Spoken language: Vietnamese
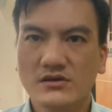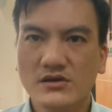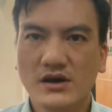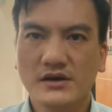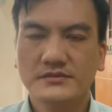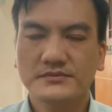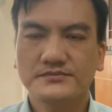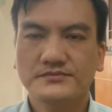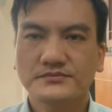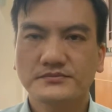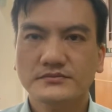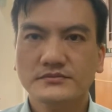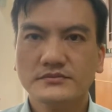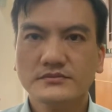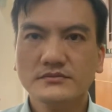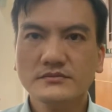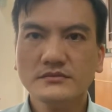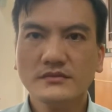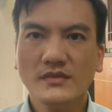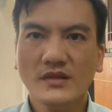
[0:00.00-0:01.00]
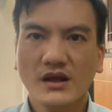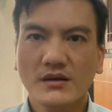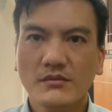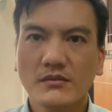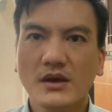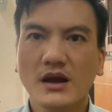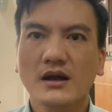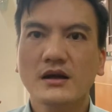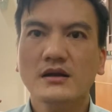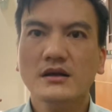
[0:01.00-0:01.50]
lượng
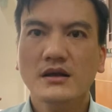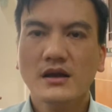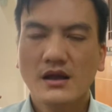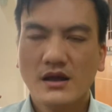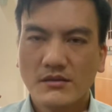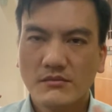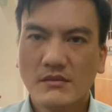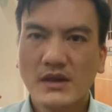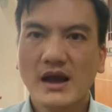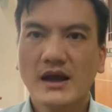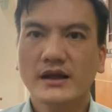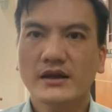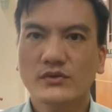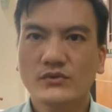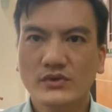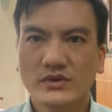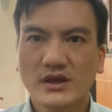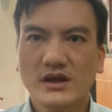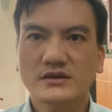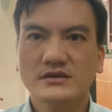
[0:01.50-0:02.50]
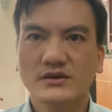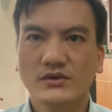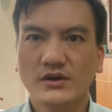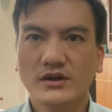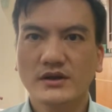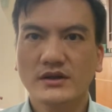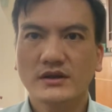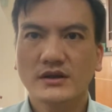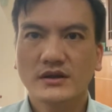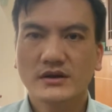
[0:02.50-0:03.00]
bằng ba cái nguyên tắc sau đây
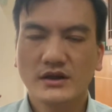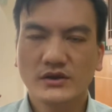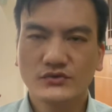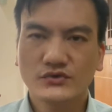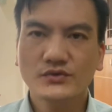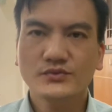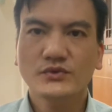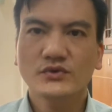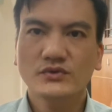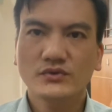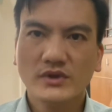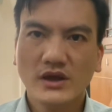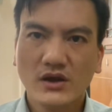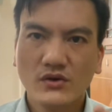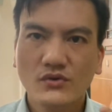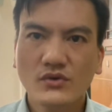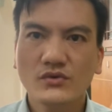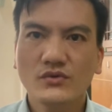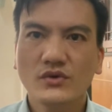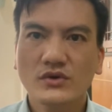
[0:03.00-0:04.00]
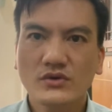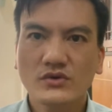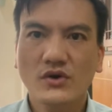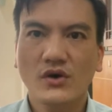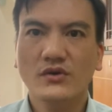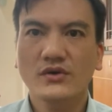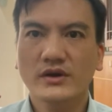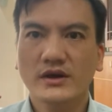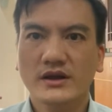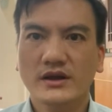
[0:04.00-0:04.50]
để giúp cho chúng ta luôn luôn
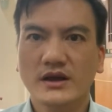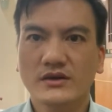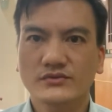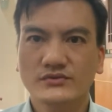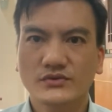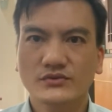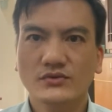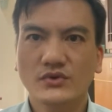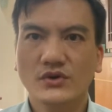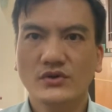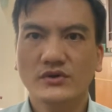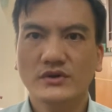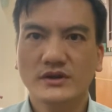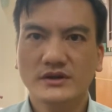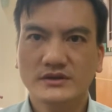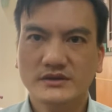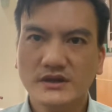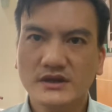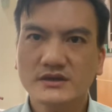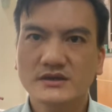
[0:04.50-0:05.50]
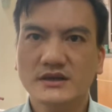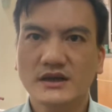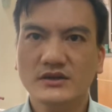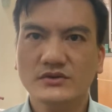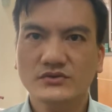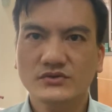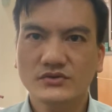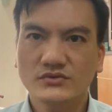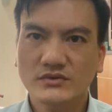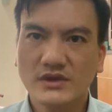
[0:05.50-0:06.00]
có được cái cảm xúc tốt thì chắc chắn
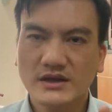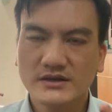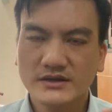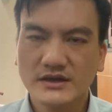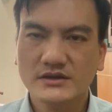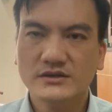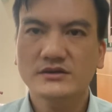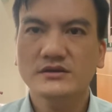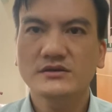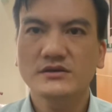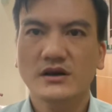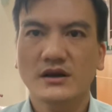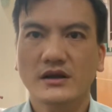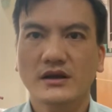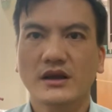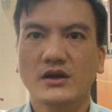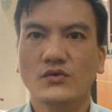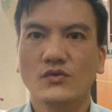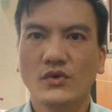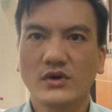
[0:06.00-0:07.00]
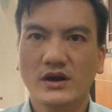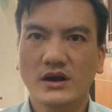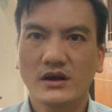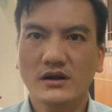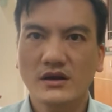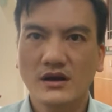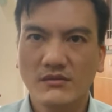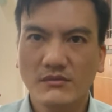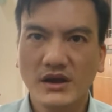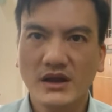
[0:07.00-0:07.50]
chúng ta sẽ giữ được cái nguồn năng
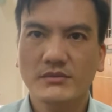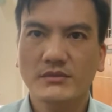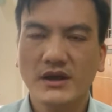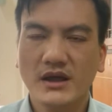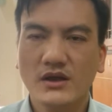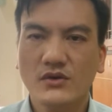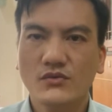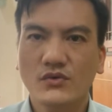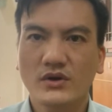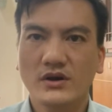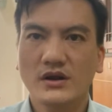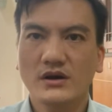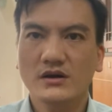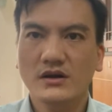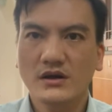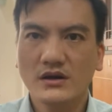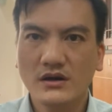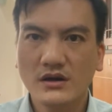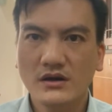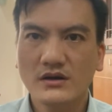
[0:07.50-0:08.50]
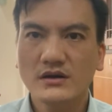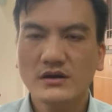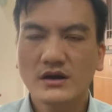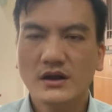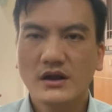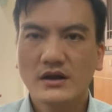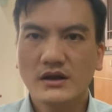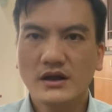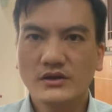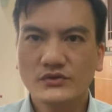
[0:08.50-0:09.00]
lượng mạnh mẽ nguồn năng lượng lớn
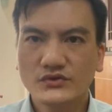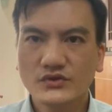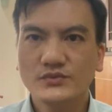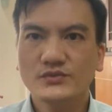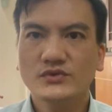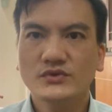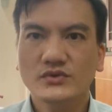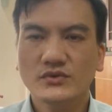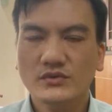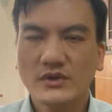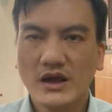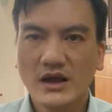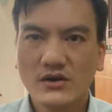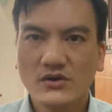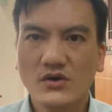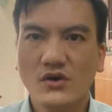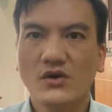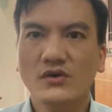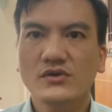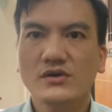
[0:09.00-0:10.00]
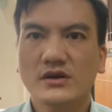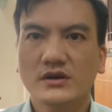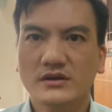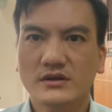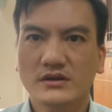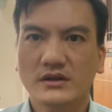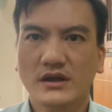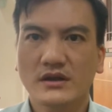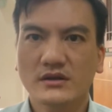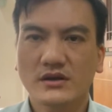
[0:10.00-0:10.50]
để giúp cho chúng ta có được
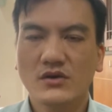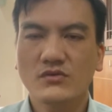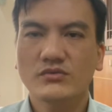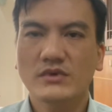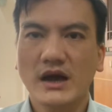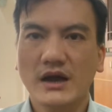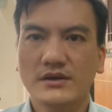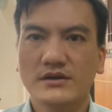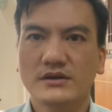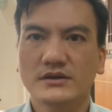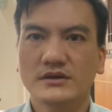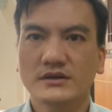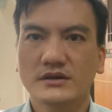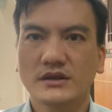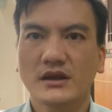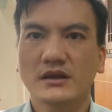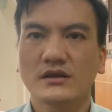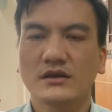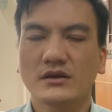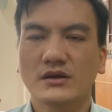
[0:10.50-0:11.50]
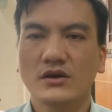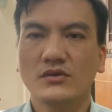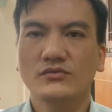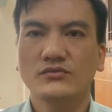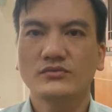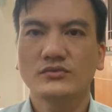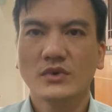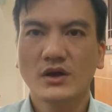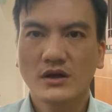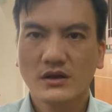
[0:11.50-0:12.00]
những thành công đạt được những thành công